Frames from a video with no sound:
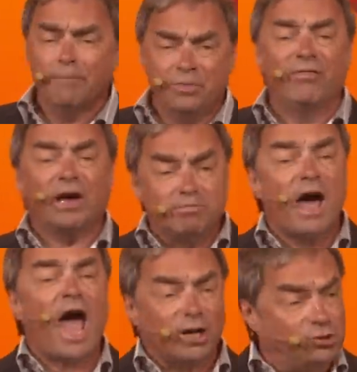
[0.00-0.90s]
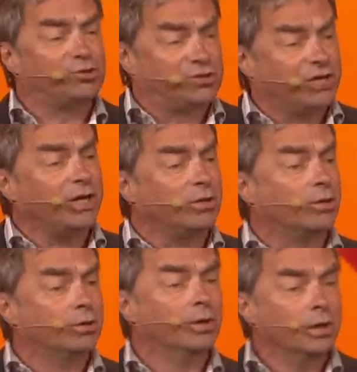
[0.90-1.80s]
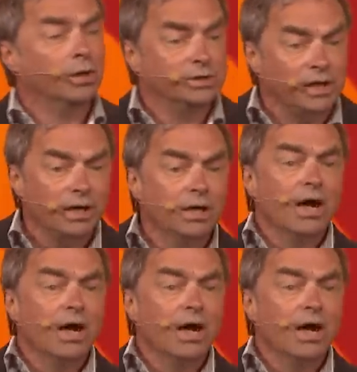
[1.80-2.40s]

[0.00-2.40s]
des vêtements ajustés, là. tu sais,